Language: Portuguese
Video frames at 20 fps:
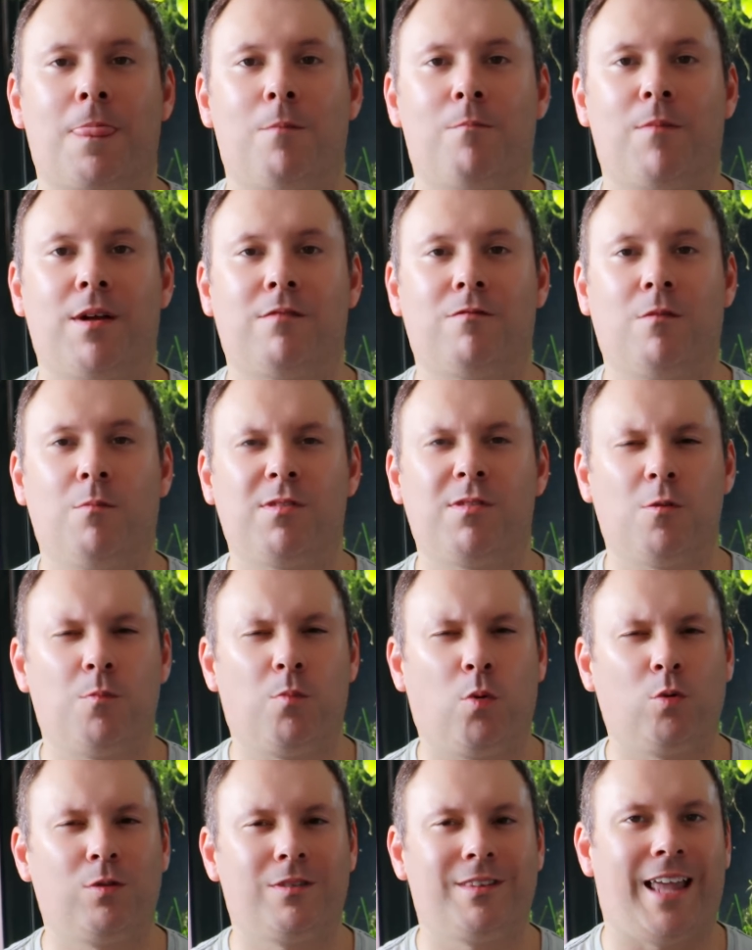Mas vamos ser um
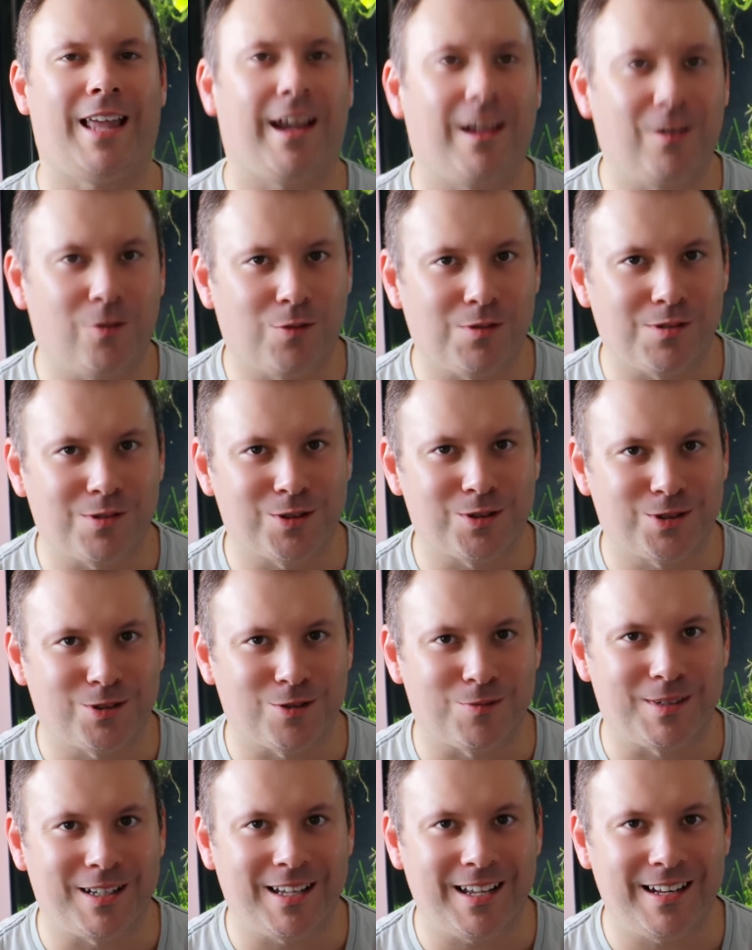pouco técnicos hoje
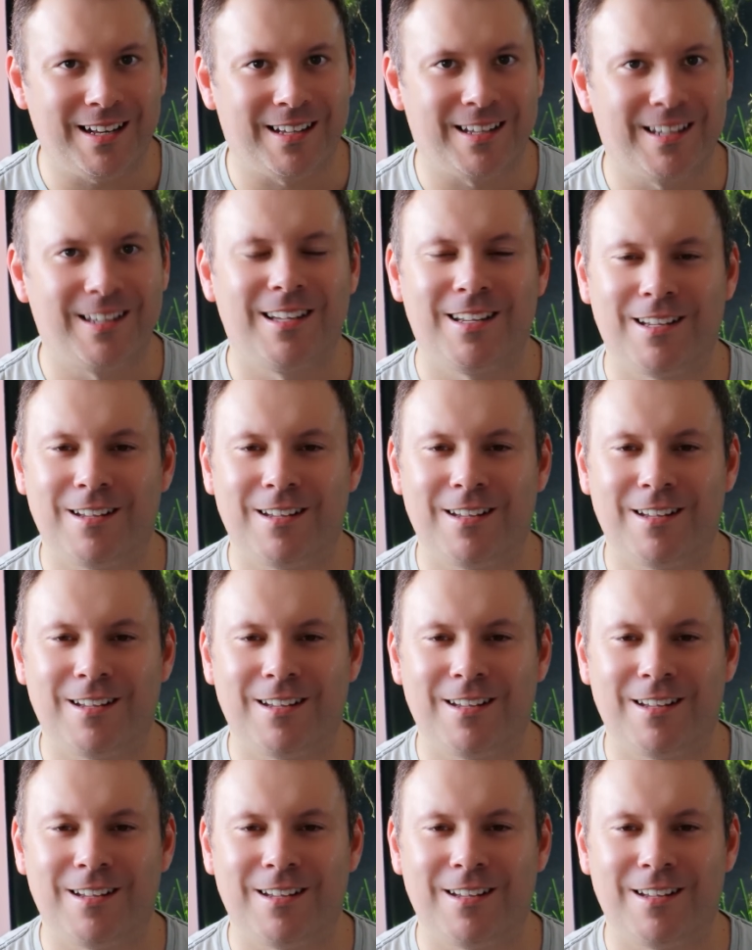sobre ele?